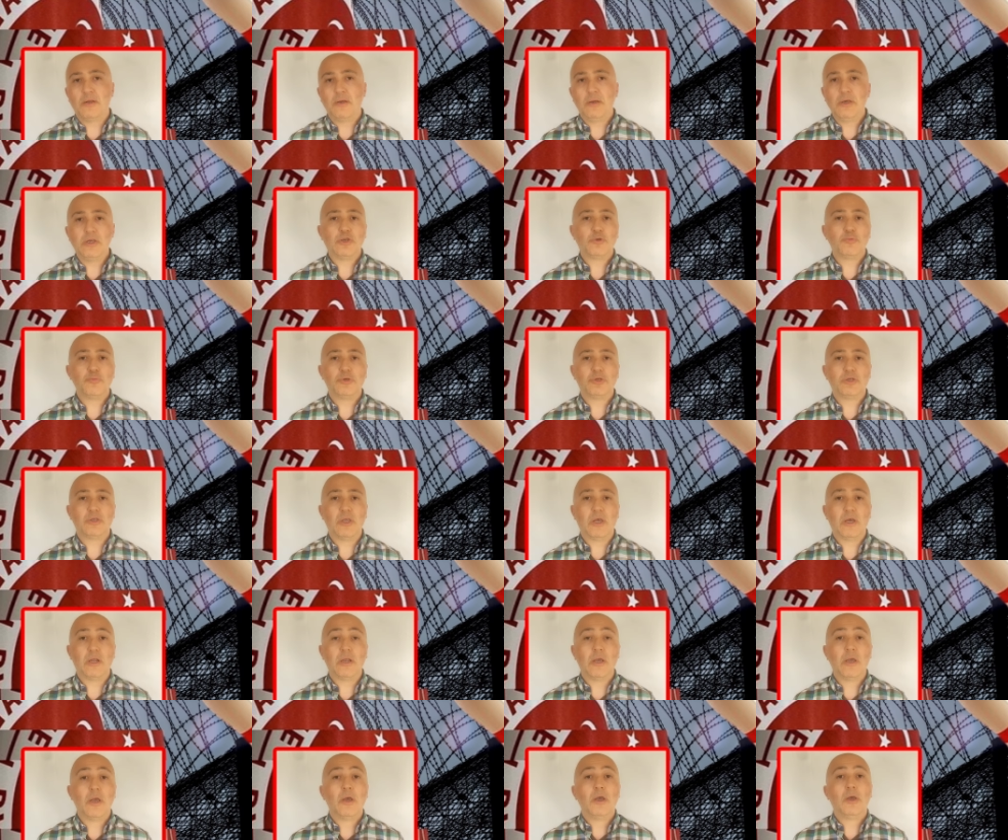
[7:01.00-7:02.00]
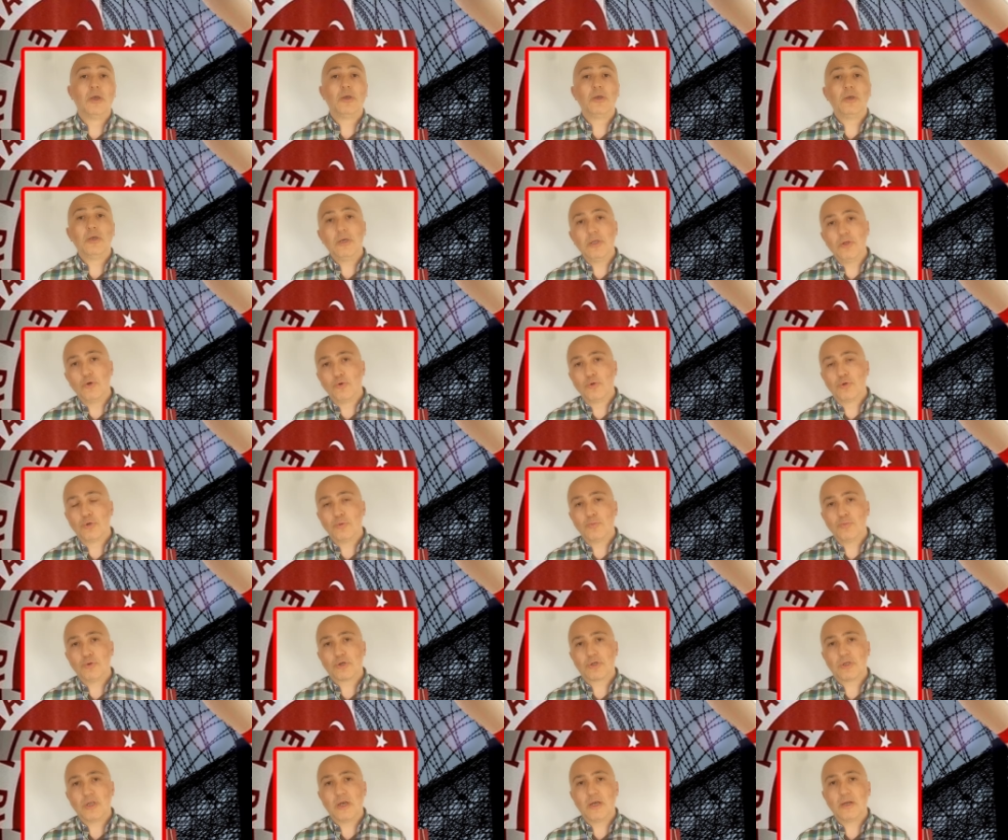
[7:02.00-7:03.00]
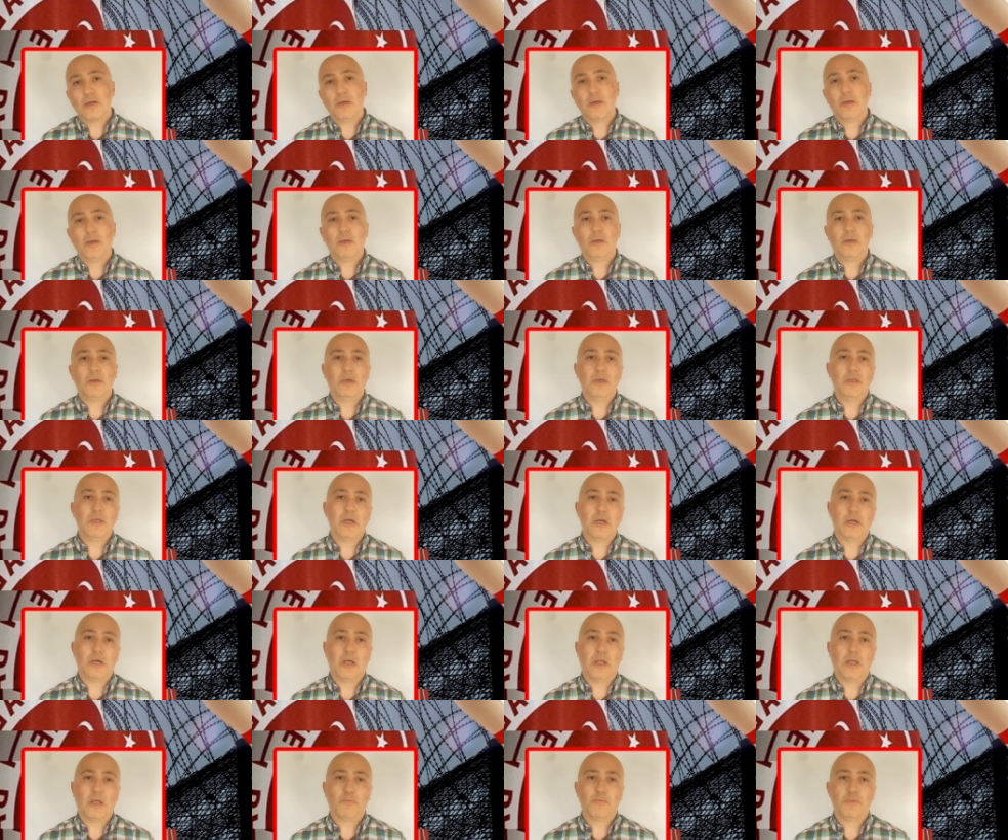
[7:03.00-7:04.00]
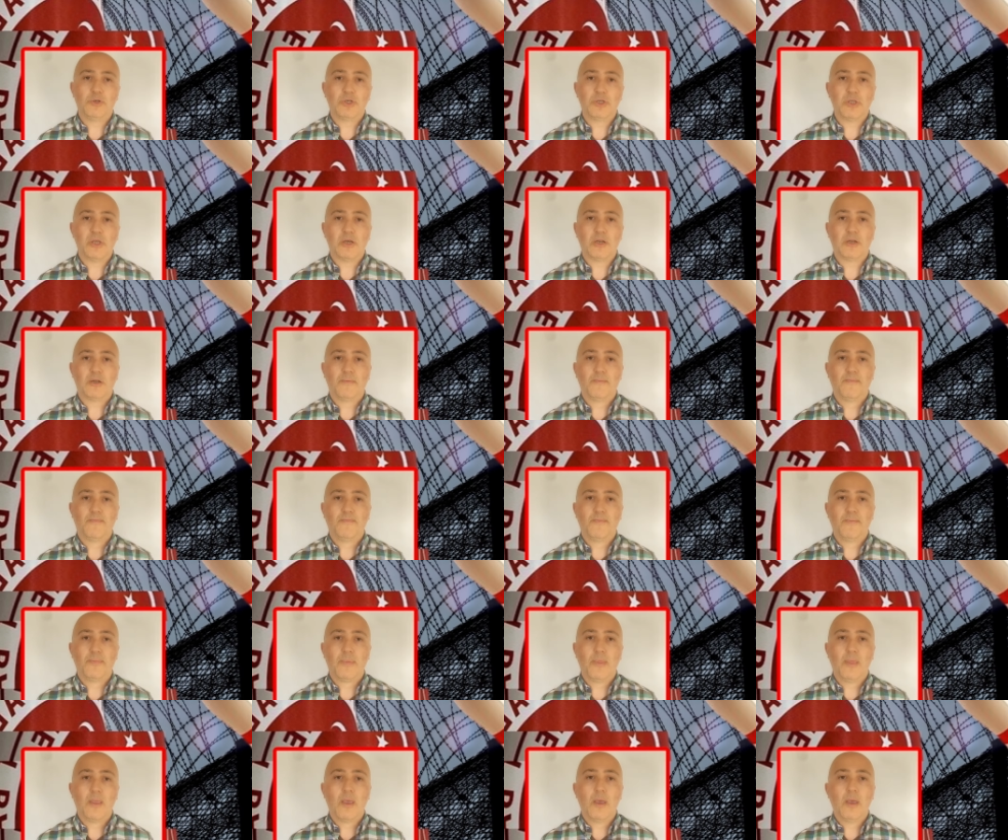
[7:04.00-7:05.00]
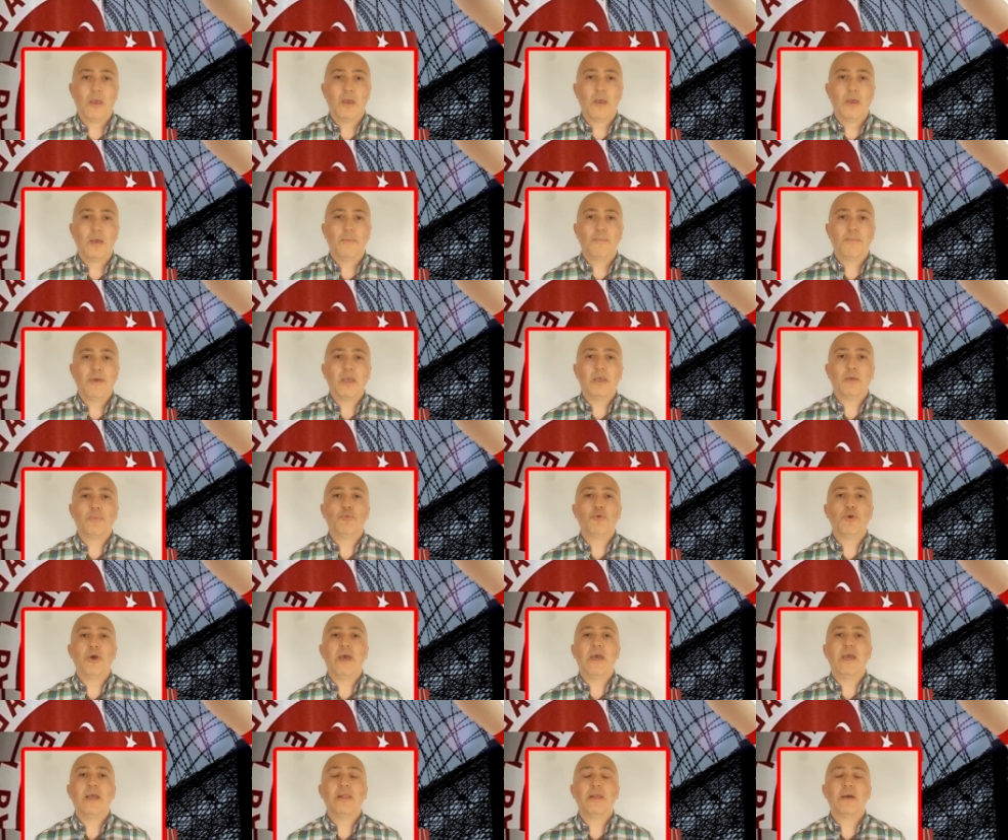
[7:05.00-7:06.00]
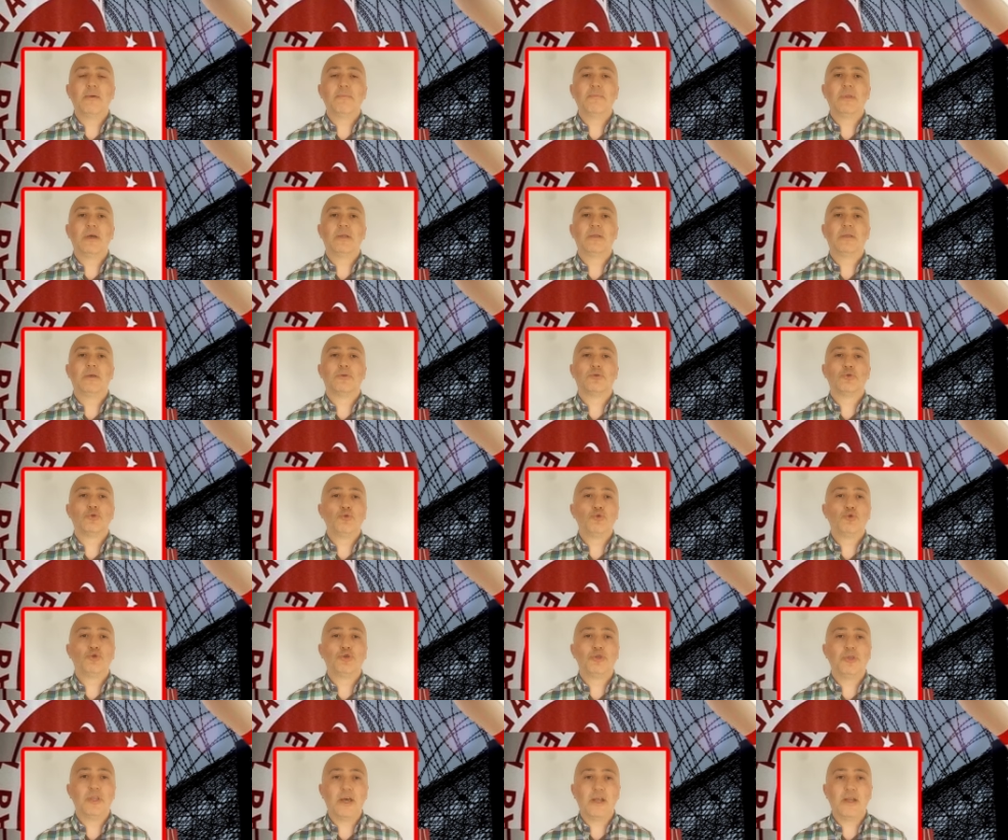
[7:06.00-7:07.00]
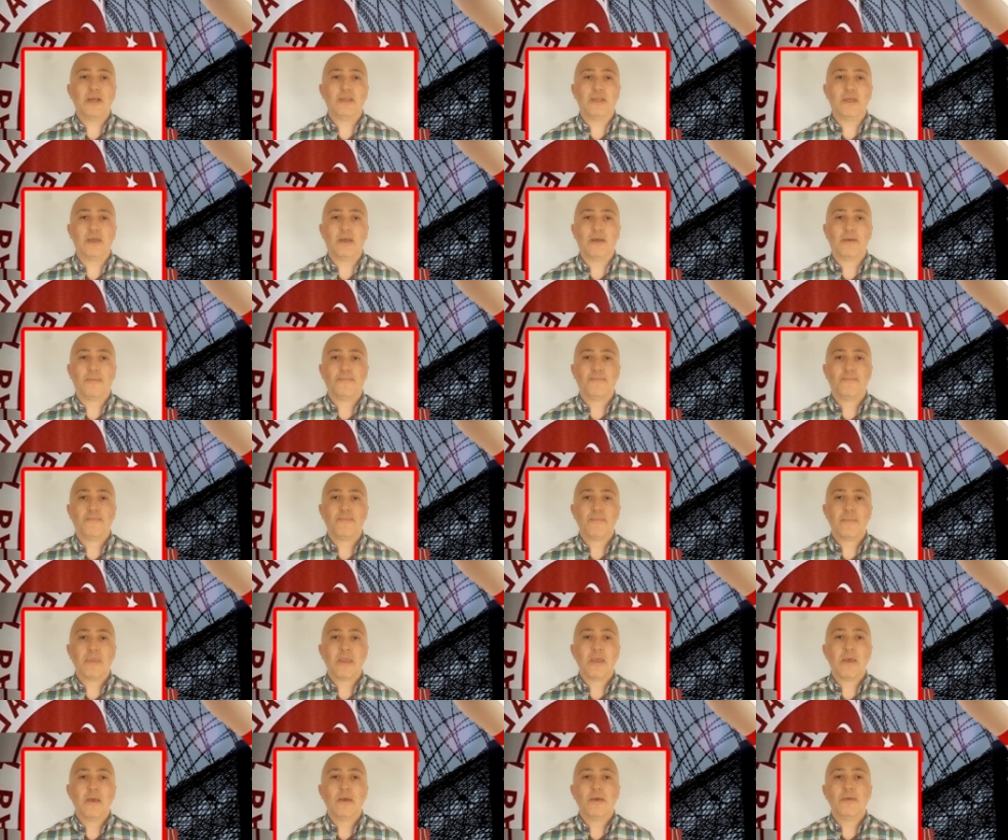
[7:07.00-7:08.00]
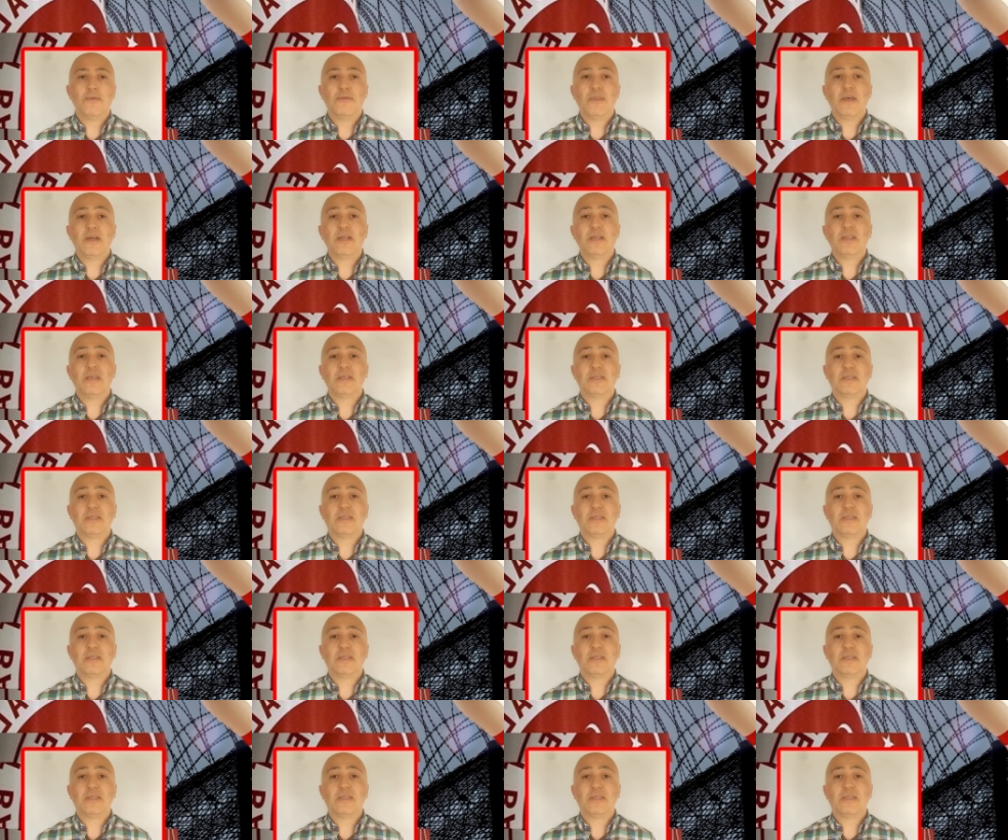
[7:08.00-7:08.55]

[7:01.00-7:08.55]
içmişler, yine oturmuşlar, yine kalkmışlar. Peki bu eylemlerde suç nerede? Nerede